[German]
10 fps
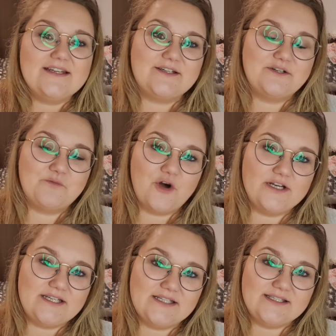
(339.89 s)
denn im
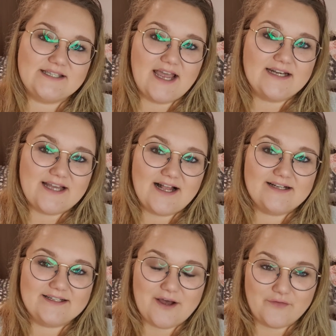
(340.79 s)
heutigen
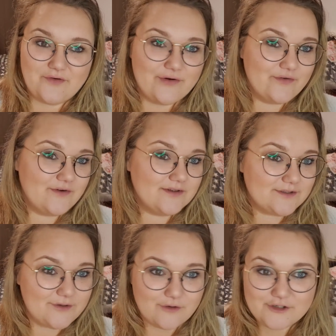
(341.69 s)
Zeitalter von
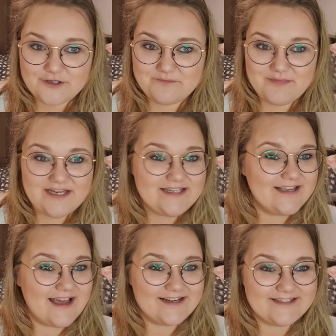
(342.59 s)
Social
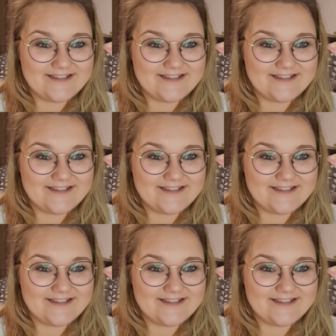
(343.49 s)
Media,